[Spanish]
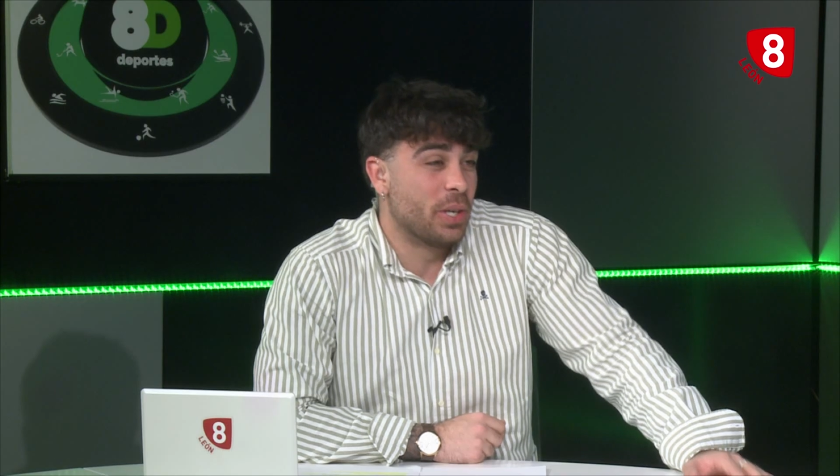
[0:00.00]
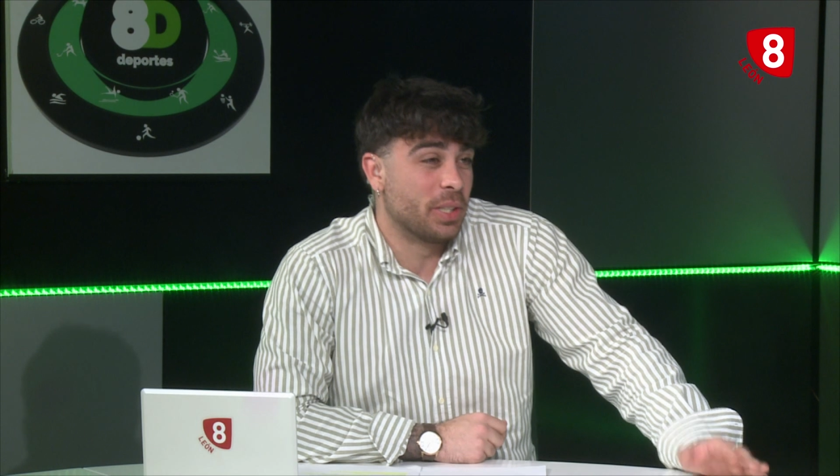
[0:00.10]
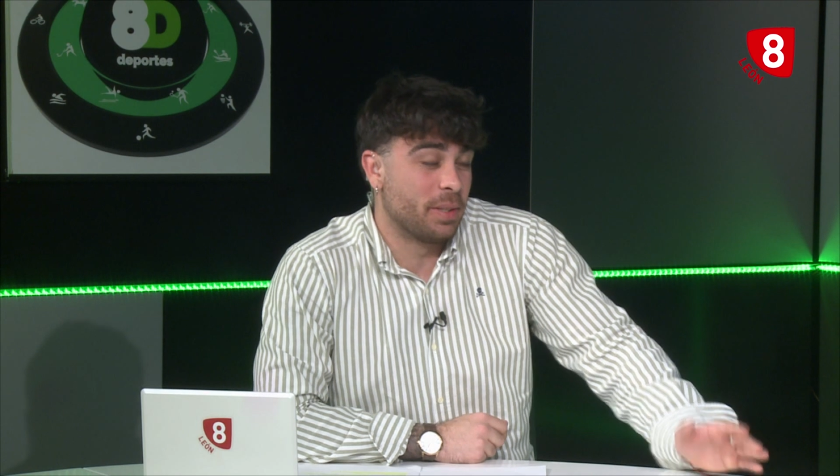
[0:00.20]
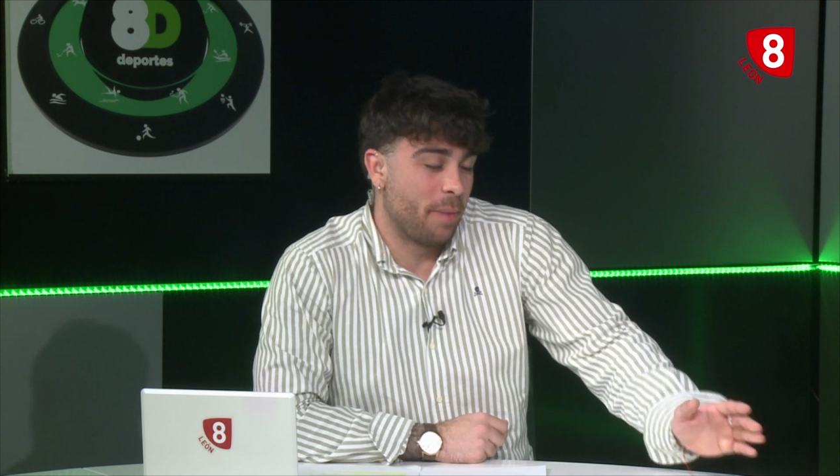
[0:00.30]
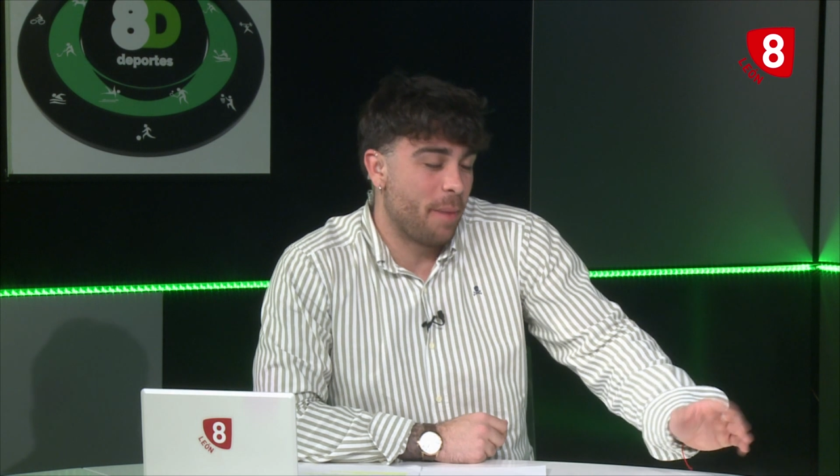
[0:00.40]

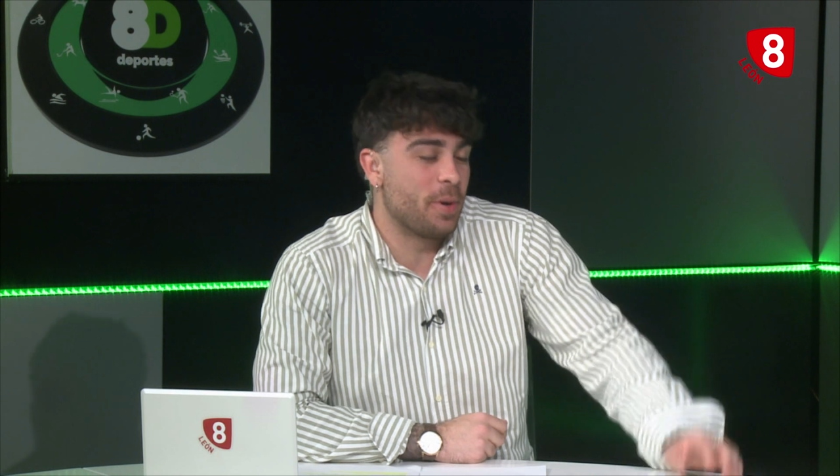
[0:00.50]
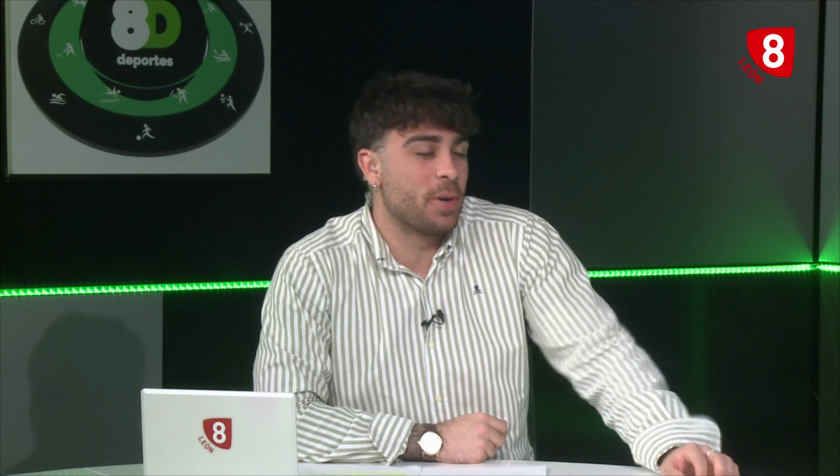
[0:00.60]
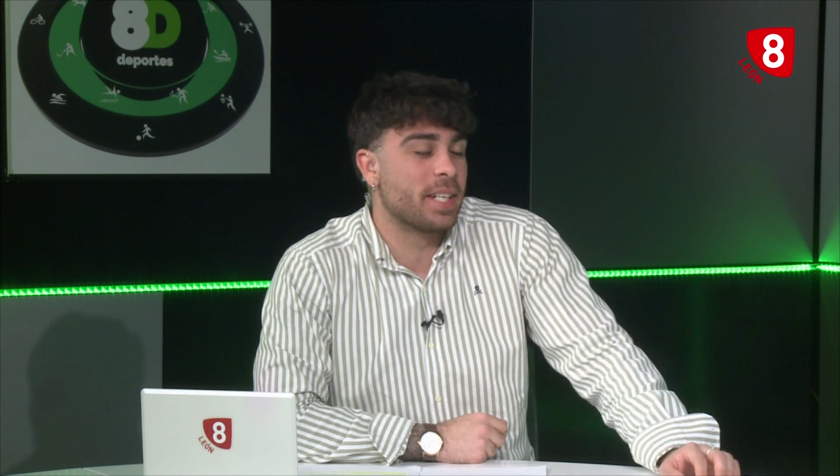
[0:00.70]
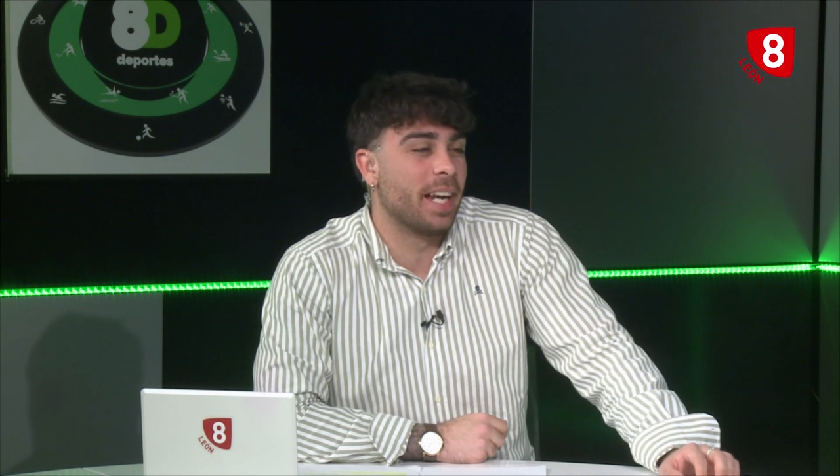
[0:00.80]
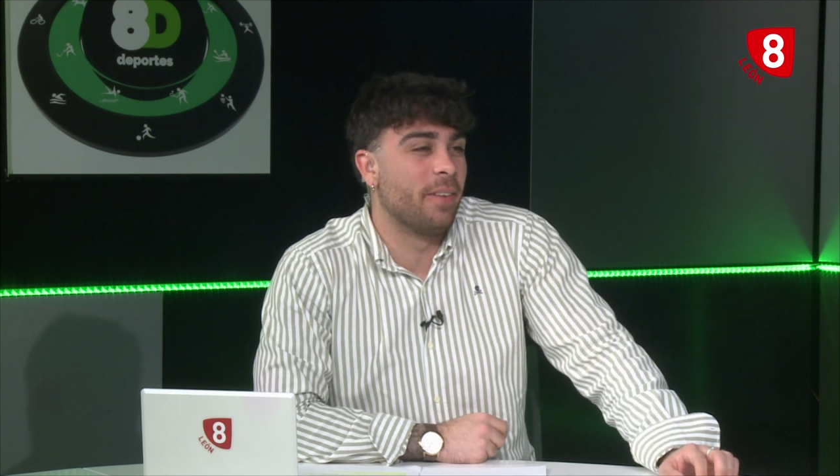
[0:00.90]
nos
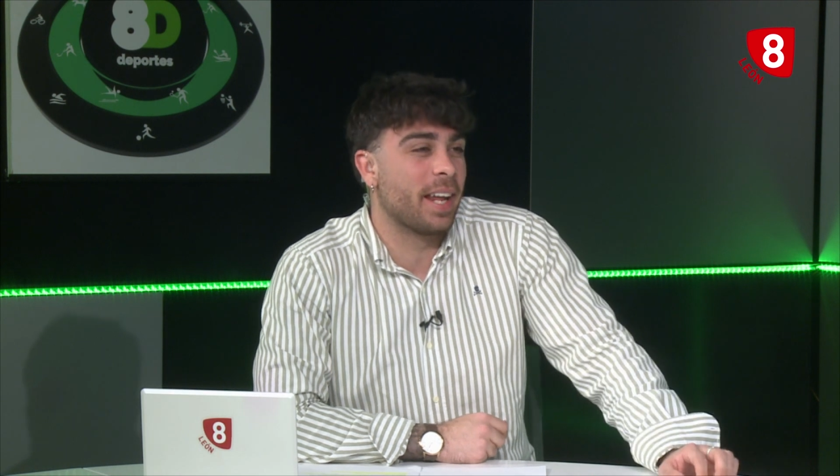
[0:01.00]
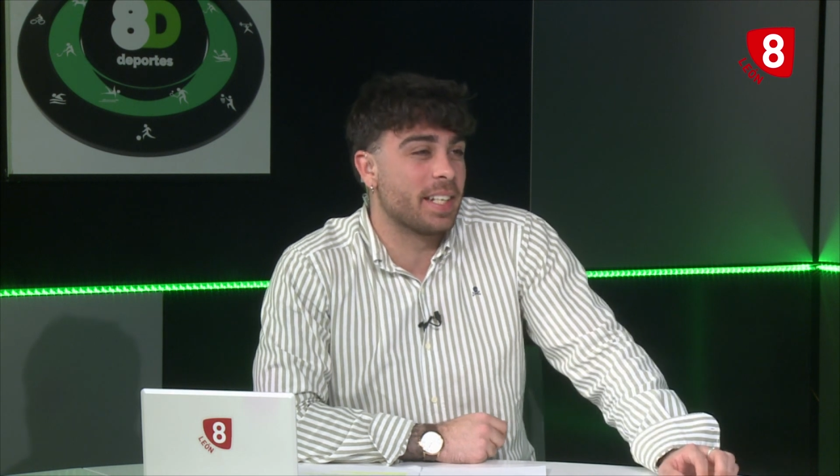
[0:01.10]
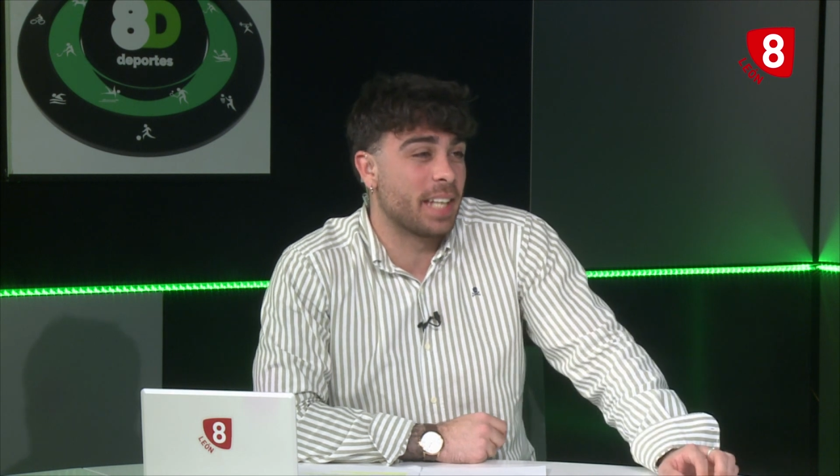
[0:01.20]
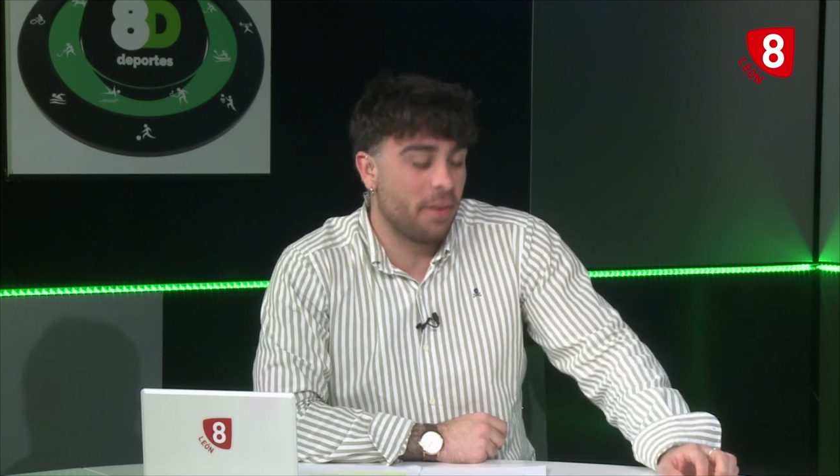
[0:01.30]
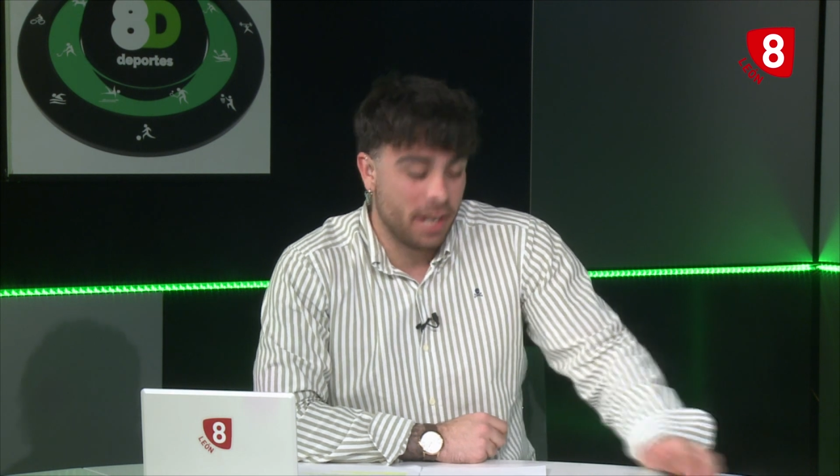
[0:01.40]
vemos el
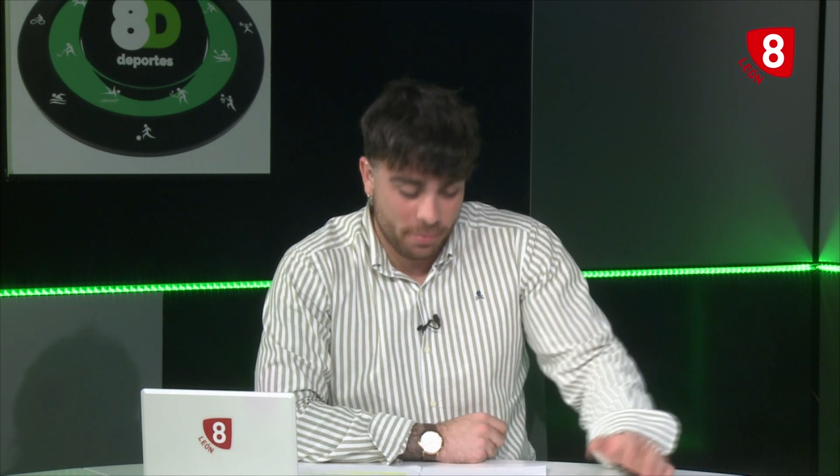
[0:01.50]
viernes que